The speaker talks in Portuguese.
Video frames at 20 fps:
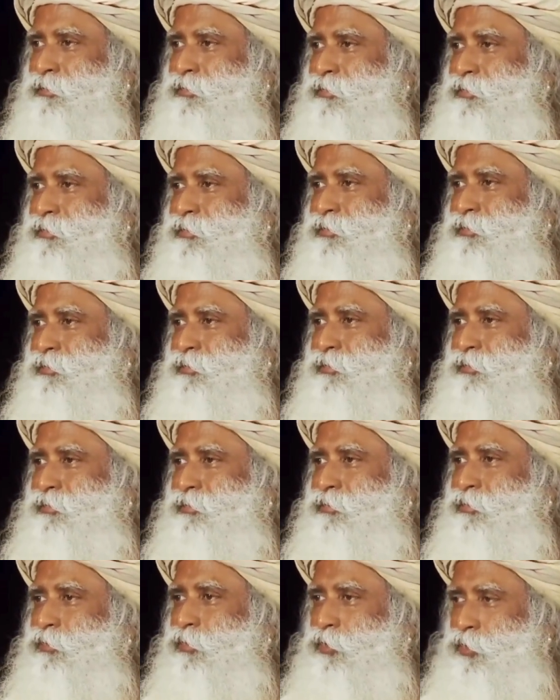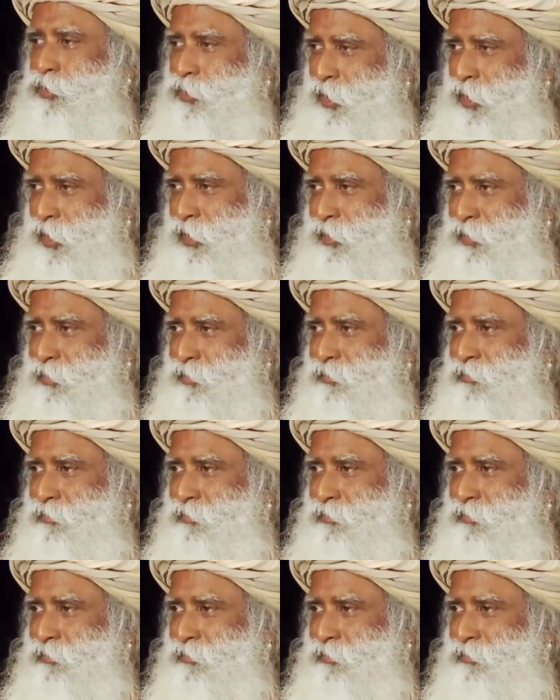na Austrália.